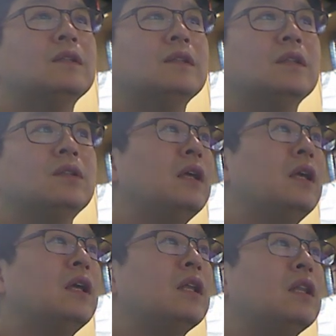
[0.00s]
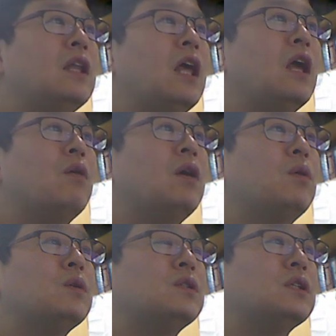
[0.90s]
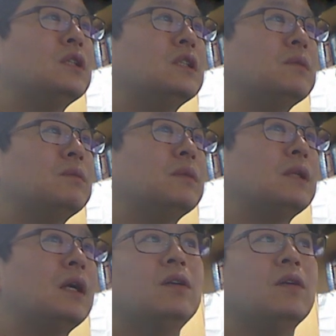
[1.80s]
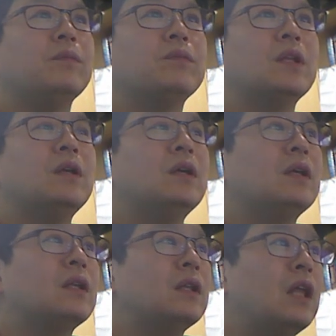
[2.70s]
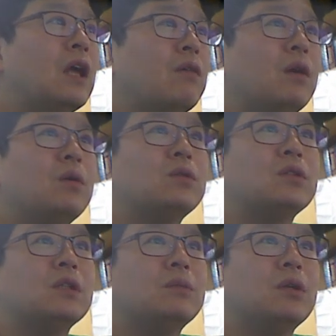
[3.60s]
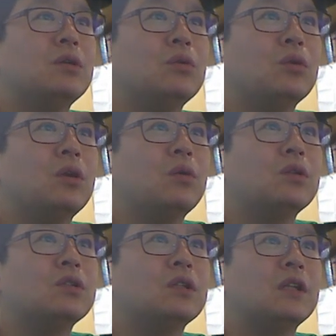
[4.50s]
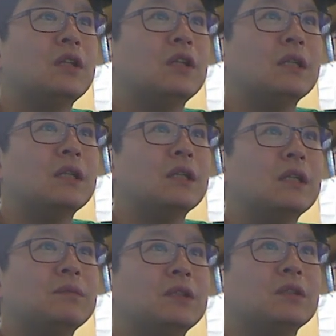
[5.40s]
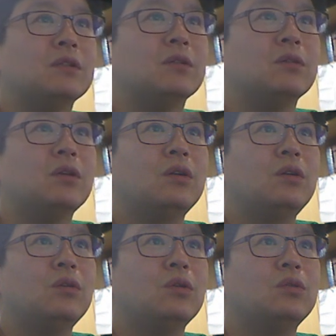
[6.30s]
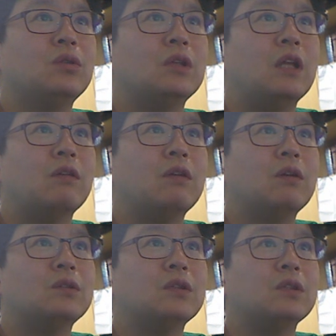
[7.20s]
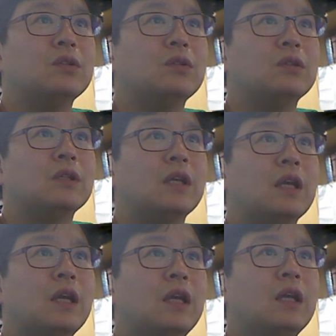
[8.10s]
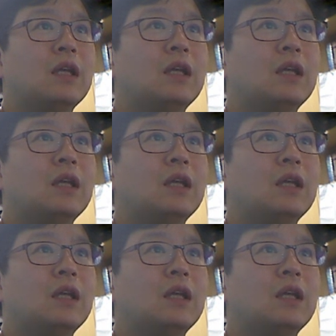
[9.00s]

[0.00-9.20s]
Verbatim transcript: 그래서 내과 골절이 있습니다. 내과 골절이면 여기 골절된 드는 거고요. 여기도 이게 내과 골절이죠. 이렇게